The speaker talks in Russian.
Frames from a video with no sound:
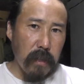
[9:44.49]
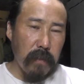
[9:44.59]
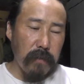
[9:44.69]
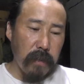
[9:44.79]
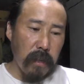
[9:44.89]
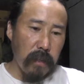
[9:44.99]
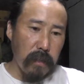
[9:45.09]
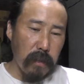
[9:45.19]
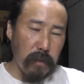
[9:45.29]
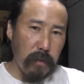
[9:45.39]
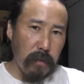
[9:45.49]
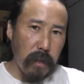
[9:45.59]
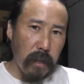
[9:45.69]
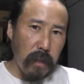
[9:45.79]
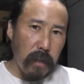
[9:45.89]
И все они создают
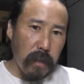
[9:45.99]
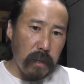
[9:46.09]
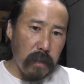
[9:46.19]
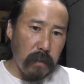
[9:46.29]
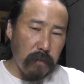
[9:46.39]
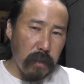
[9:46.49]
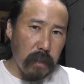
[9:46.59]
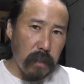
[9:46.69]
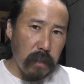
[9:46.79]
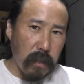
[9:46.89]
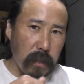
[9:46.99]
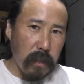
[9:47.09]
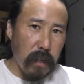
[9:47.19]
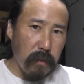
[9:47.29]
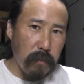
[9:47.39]
Э, вот этот
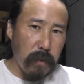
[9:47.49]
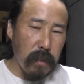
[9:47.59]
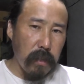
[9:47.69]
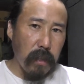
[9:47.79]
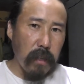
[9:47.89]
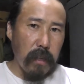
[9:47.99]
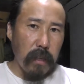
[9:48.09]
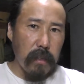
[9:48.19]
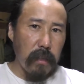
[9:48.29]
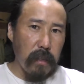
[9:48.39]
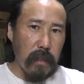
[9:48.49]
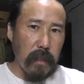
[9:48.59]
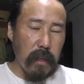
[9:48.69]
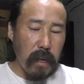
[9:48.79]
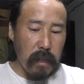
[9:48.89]
радикал биса, гидроксил
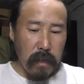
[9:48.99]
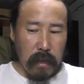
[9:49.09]
радикал,